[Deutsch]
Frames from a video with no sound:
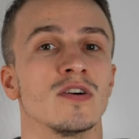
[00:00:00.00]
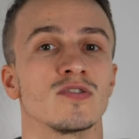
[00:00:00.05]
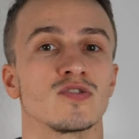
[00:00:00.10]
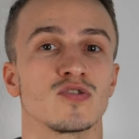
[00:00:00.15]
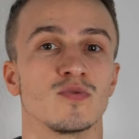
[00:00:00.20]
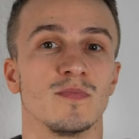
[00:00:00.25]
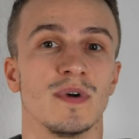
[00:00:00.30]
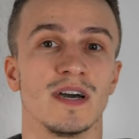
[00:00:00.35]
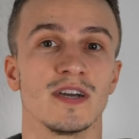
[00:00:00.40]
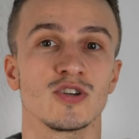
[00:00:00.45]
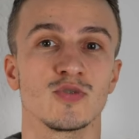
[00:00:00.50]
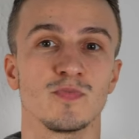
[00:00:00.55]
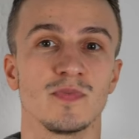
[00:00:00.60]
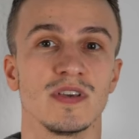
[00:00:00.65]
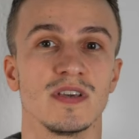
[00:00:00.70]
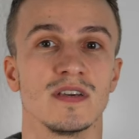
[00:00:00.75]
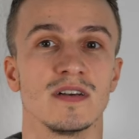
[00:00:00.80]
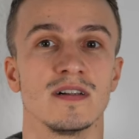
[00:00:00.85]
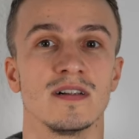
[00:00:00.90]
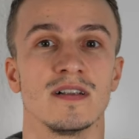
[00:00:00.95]
Zum
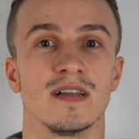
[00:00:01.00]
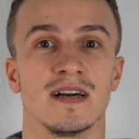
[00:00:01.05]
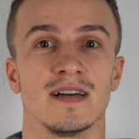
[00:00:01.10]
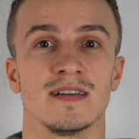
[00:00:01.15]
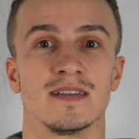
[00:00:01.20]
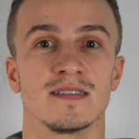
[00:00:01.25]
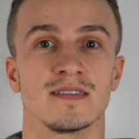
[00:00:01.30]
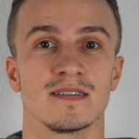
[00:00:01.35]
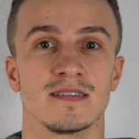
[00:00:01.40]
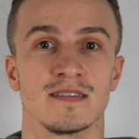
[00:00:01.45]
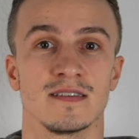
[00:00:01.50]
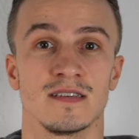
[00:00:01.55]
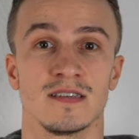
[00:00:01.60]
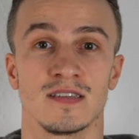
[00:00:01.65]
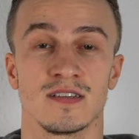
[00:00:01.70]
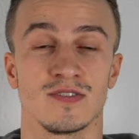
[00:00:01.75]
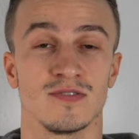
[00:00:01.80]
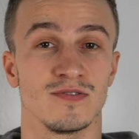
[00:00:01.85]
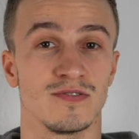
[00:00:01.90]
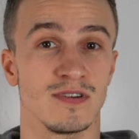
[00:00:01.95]
Beispiel, als
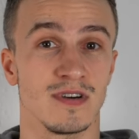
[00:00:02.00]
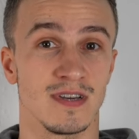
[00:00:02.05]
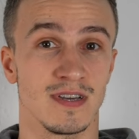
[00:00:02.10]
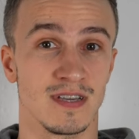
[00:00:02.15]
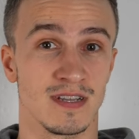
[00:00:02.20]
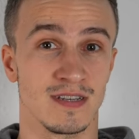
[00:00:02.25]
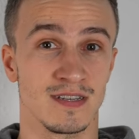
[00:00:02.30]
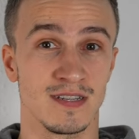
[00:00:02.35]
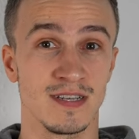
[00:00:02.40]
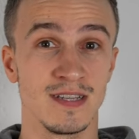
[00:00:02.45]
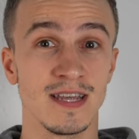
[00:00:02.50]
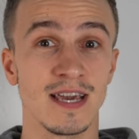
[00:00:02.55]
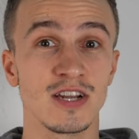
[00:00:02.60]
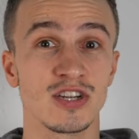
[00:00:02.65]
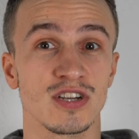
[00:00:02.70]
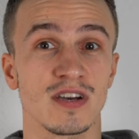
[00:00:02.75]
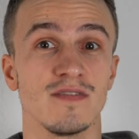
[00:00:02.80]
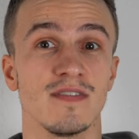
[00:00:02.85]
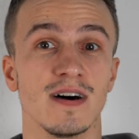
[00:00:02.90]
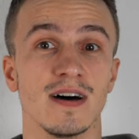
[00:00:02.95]
ich noch ein
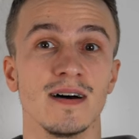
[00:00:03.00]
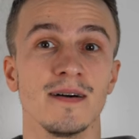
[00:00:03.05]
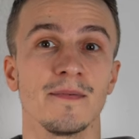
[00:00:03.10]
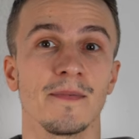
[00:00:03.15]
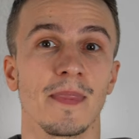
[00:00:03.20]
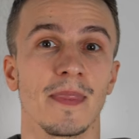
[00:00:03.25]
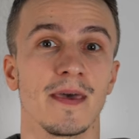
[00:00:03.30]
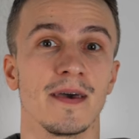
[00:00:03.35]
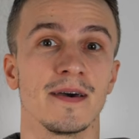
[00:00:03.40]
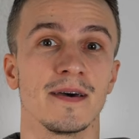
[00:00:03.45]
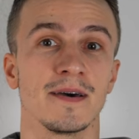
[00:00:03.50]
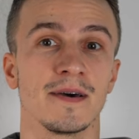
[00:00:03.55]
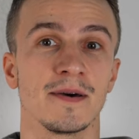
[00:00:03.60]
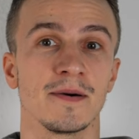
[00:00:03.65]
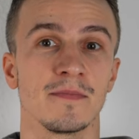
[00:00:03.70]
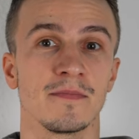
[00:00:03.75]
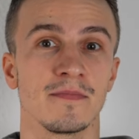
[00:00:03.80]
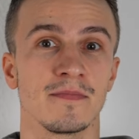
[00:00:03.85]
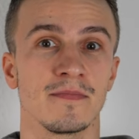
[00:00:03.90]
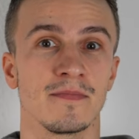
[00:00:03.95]
Teenager war,
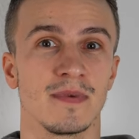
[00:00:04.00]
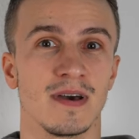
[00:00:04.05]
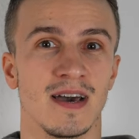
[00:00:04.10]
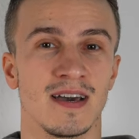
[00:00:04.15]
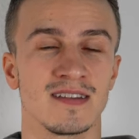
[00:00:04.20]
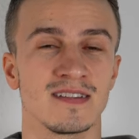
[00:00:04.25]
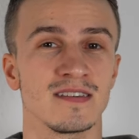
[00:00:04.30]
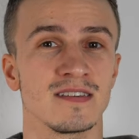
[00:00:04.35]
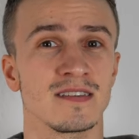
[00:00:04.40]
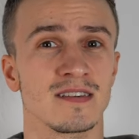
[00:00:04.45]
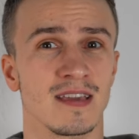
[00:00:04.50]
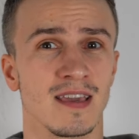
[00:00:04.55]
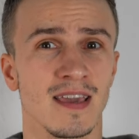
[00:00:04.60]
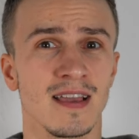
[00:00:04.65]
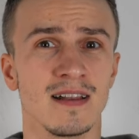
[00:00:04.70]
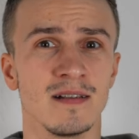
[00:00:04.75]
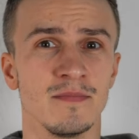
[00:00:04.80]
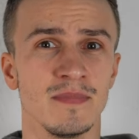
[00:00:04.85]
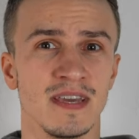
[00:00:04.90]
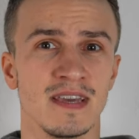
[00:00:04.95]
ähm, hatte ich
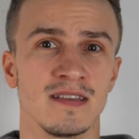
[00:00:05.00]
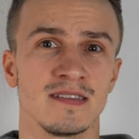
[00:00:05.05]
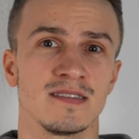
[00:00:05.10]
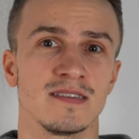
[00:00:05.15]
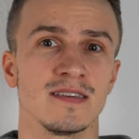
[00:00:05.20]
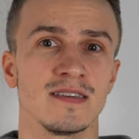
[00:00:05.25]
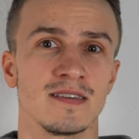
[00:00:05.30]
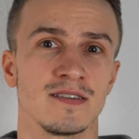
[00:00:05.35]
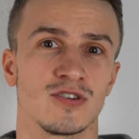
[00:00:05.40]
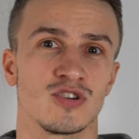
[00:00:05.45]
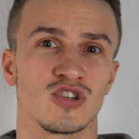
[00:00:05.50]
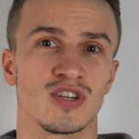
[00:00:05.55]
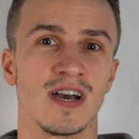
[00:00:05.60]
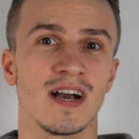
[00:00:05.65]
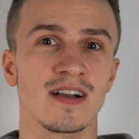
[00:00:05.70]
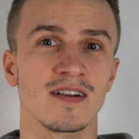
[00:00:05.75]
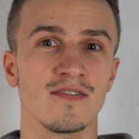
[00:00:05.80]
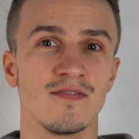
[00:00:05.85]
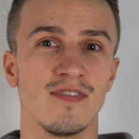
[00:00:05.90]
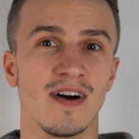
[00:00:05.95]
regelmäßig
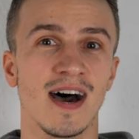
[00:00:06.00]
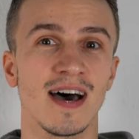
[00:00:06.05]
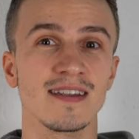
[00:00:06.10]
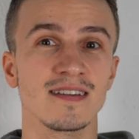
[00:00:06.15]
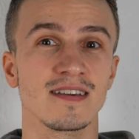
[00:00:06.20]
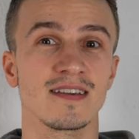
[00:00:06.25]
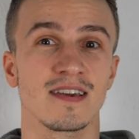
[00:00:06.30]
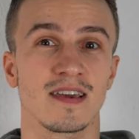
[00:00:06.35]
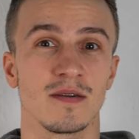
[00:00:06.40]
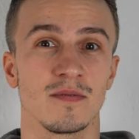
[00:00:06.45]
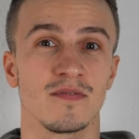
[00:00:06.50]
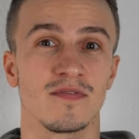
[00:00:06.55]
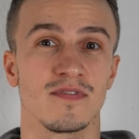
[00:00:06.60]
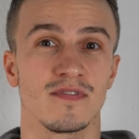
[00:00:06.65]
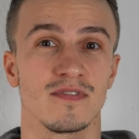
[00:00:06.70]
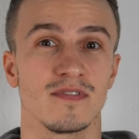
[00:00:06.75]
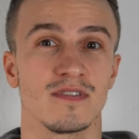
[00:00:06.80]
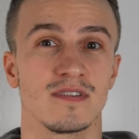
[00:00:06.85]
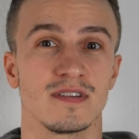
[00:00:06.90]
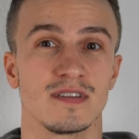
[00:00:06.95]
starke
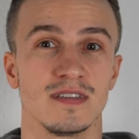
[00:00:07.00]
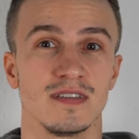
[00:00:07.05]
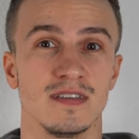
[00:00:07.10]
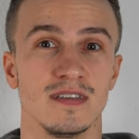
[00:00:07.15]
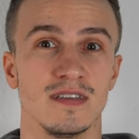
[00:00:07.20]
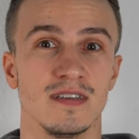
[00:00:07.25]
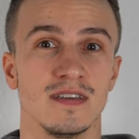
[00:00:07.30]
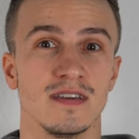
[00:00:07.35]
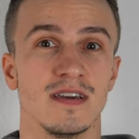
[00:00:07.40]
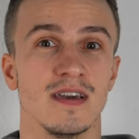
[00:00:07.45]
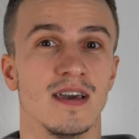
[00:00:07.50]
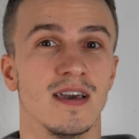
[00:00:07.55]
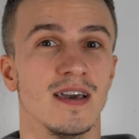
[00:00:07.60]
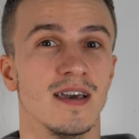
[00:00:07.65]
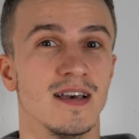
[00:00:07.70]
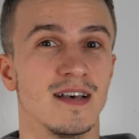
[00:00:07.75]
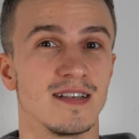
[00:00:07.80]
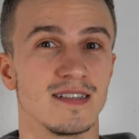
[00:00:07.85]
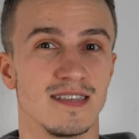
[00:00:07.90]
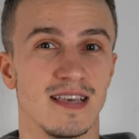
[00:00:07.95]
Wadenkrämpfe, die
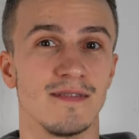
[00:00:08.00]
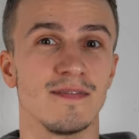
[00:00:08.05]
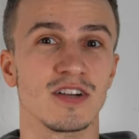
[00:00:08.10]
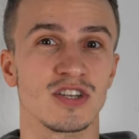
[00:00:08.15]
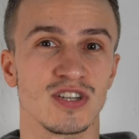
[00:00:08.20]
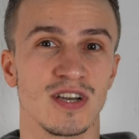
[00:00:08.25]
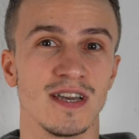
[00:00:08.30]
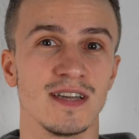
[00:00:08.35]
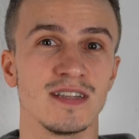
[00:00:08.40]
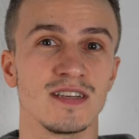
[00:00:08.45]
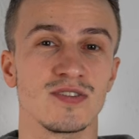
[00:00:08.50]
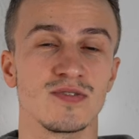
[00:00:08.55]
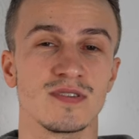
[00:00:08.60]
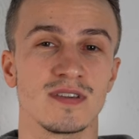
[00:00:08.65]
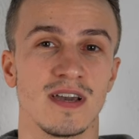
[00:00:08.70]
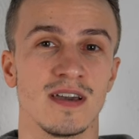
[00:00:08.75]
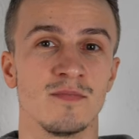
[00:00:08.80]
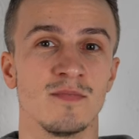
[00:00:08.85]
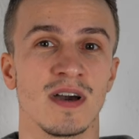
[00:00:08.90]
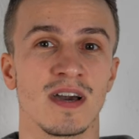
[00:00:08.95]
sehr wahrscheinlich
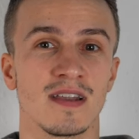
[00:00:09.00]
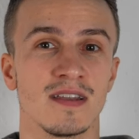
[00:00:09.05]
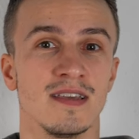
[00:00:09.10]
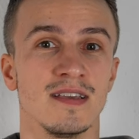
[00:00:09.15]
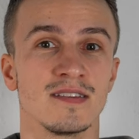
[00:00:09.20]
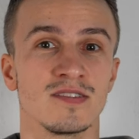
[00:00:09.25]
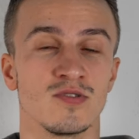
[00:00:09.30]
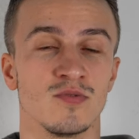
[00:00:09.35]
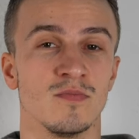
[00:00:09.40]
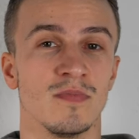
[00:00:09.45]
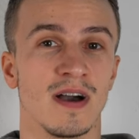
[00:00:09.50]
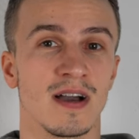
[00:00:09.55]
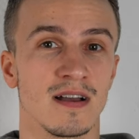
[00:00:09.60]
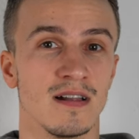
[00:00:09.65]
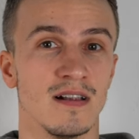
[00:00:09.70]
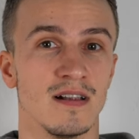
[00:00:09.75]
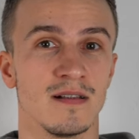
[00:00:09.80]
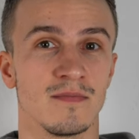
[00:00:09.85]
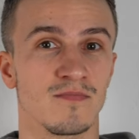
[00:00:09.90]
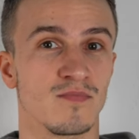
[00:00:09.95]
durch einen
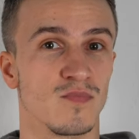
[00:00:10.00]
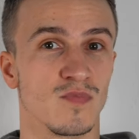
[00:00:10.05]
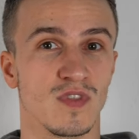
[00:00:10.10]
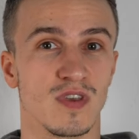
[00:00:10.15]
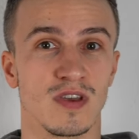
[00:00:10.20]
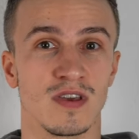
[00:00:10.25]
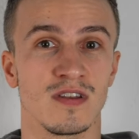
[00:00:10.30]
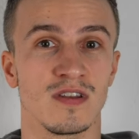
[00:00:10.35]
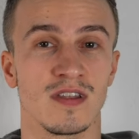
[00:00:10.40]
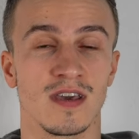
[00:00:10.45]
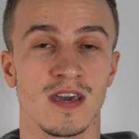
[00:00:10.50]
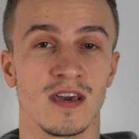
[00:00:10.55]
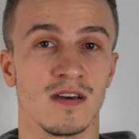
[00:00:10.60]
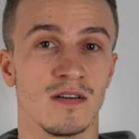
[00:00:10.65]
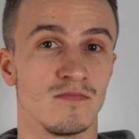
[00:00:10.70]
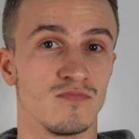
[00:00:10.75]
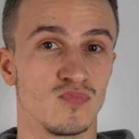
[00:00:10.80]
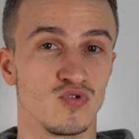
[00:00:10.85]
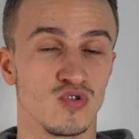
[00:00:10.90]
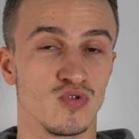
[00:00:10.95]
Magnesiummangel in
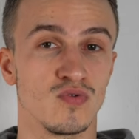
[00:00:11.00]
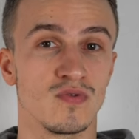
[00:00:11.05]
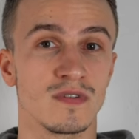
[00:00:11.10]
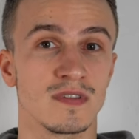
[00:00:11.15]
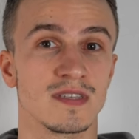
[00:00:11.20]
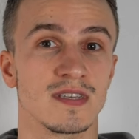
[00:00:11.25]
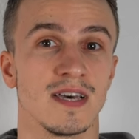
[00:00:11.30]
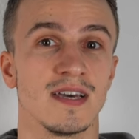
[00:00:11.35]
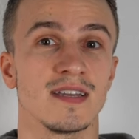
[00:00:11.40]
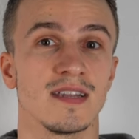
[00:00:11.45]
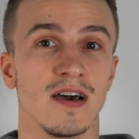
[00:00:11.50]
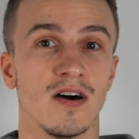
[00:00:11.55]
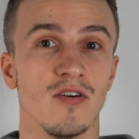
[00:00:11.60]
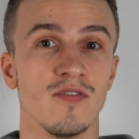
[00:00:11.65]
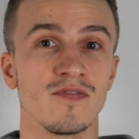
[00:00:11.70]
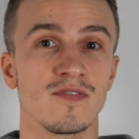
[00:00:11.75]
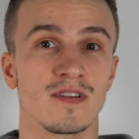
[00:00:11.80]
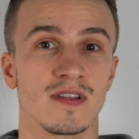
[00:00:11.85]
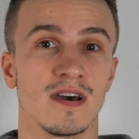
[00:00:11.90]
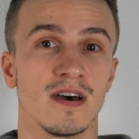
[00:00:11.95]
der Jugendzeit
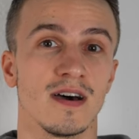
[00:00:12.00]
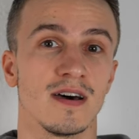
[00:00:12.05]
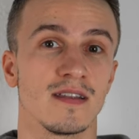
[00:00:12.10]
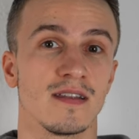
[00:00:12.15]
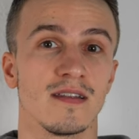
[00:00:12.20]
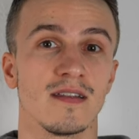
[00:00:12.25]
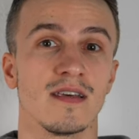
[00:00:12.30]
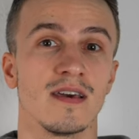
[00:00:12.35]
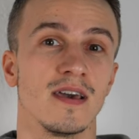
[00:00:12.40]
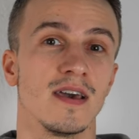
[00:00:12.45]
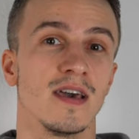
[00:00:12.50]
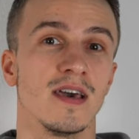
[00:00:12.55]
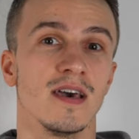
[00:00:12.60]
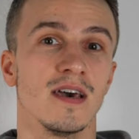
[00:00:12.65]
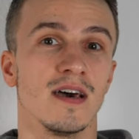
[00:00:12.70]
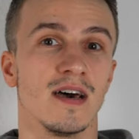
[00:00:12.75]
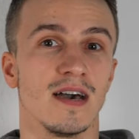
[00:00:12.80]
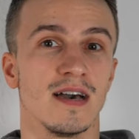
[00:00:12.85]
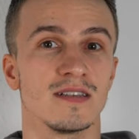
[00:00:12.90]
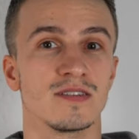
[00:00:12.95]
auftraten.
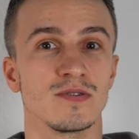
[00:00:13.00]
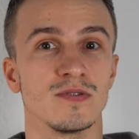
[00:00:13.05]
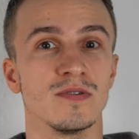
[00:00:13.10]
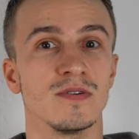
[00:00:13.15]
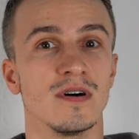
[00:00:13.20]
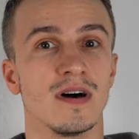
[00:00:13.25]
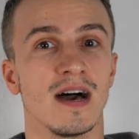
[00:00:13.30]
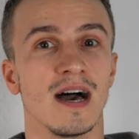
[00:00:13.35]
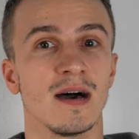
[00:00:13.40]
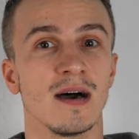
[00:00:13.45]
Also